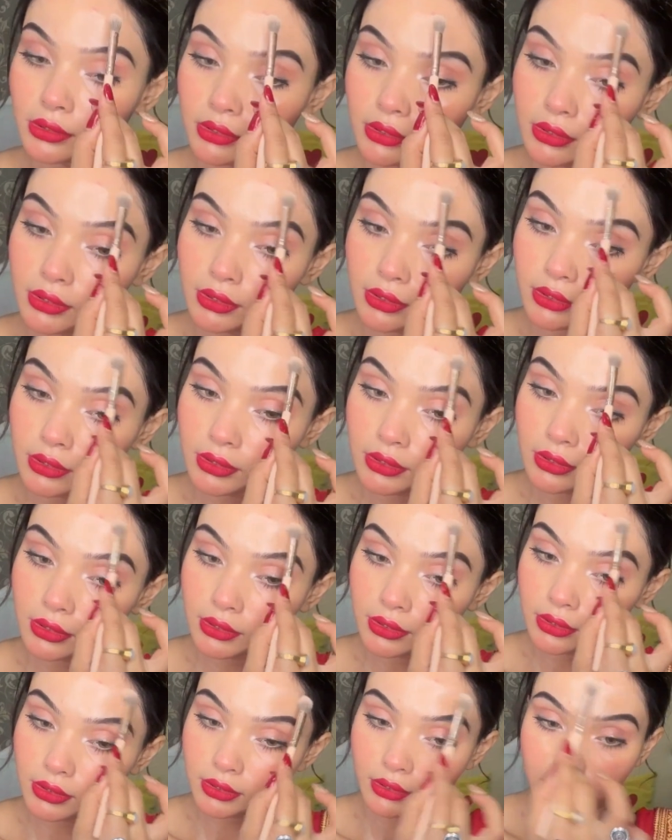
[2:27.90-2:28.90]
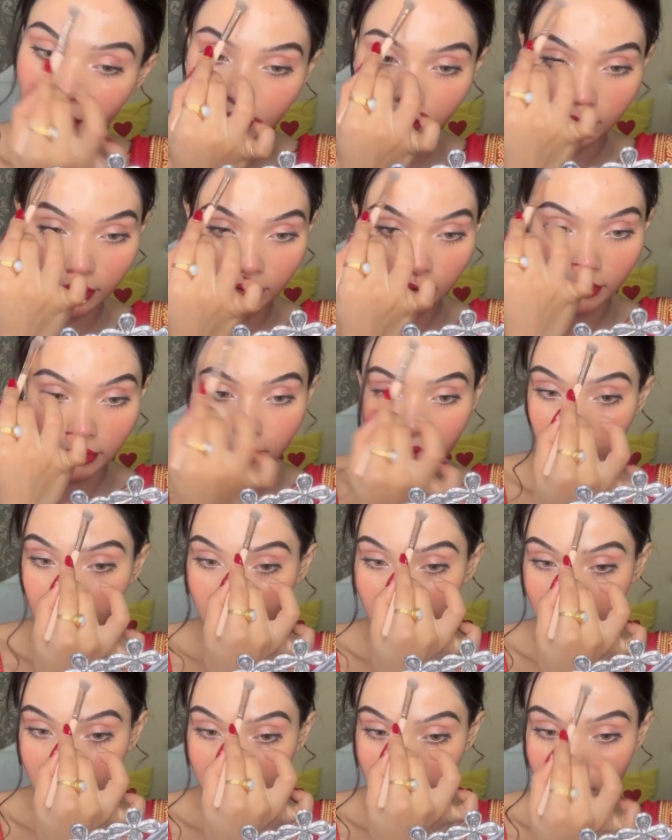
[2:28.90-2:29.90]
কালার চলে এসছে আর
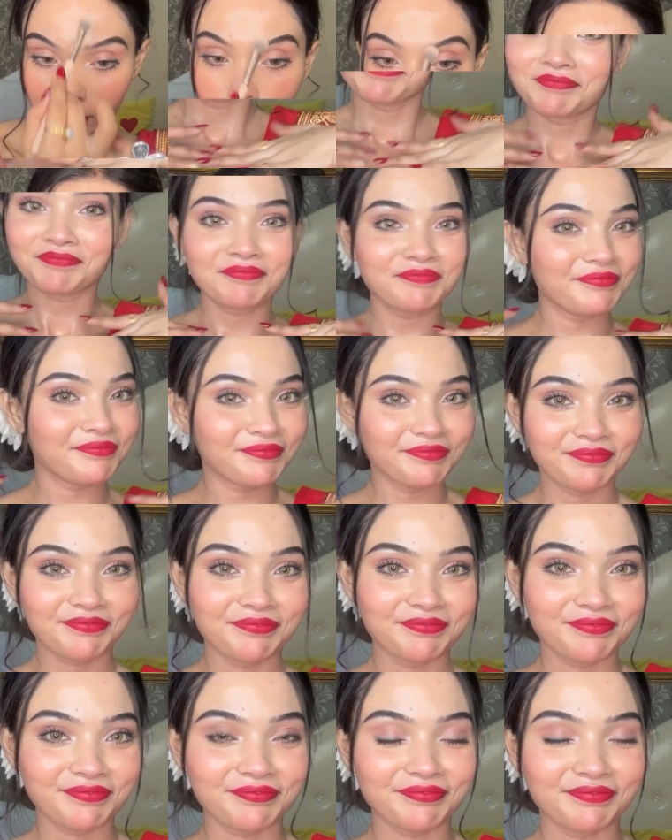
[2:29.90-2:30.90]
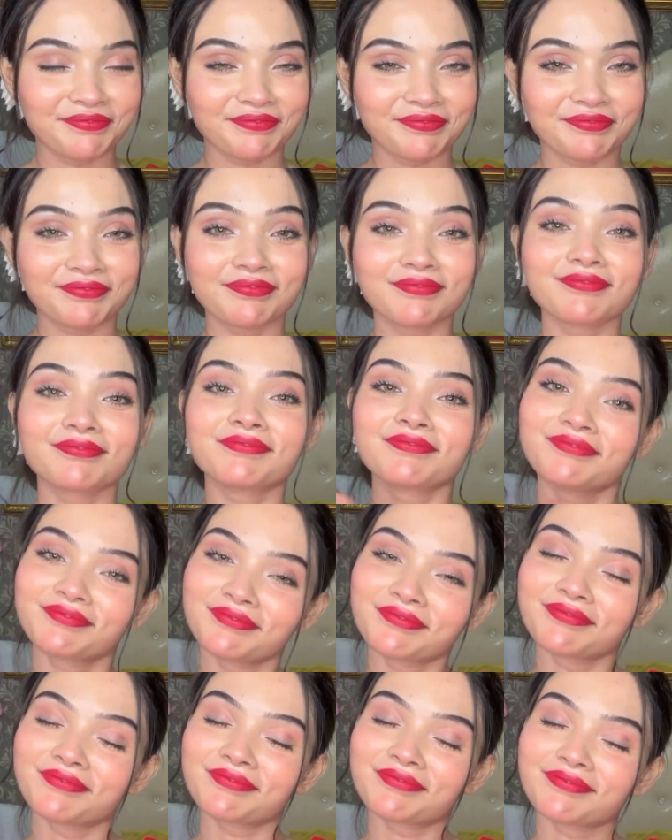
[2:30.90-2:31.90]
পুরো ফেসে ভালো করে আমি
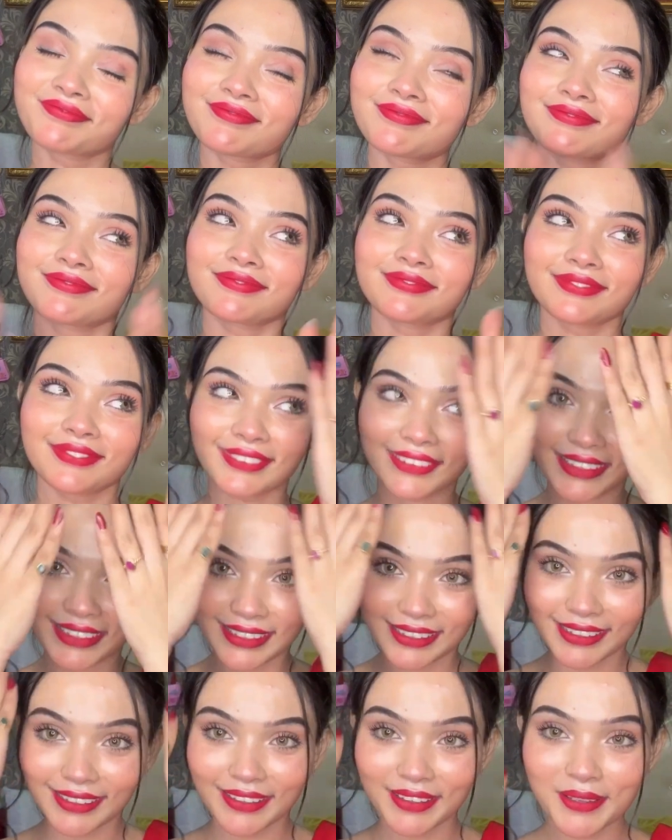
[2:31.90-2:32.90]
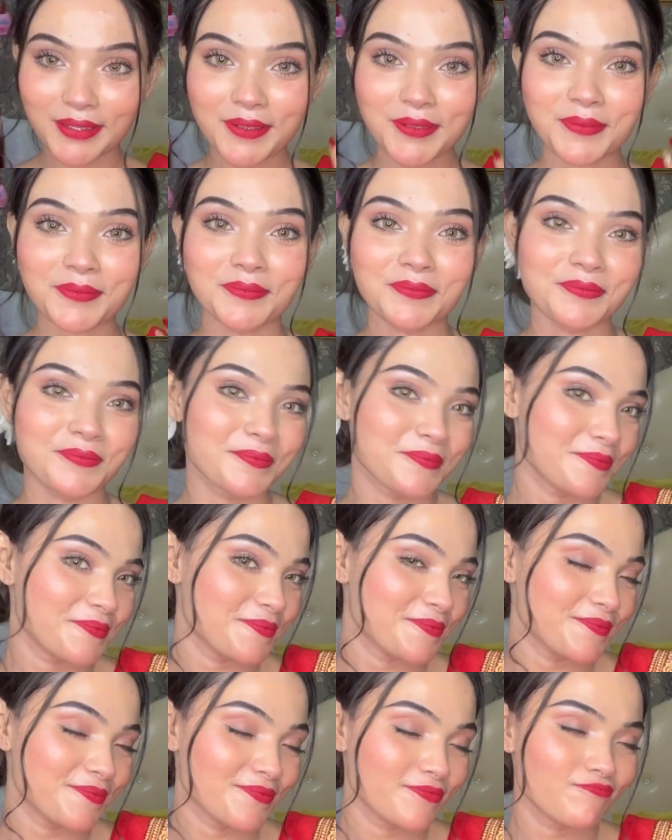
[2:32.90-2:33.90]
হাইলাইটের ইউজ করে নিয়েছি
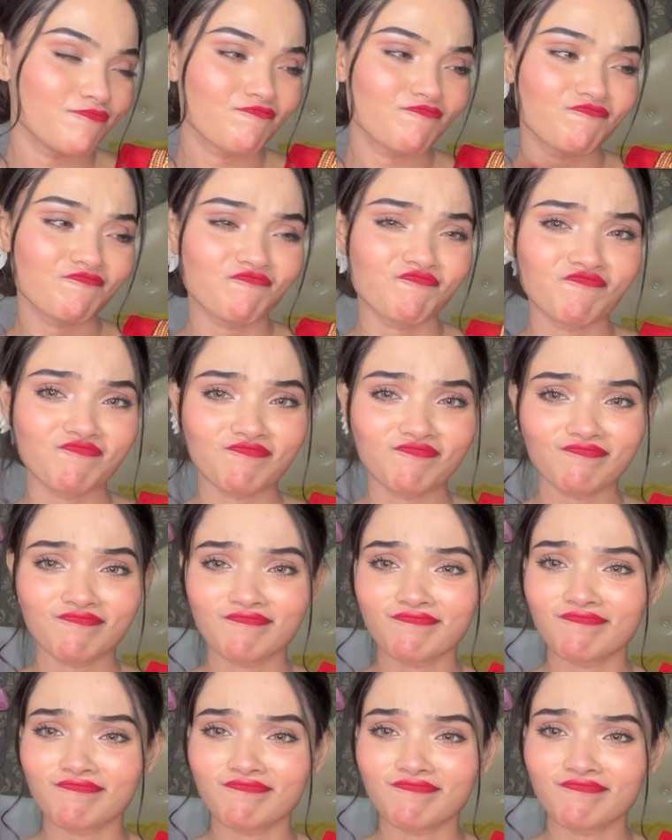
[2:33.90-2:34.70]
দেন এবারে আমি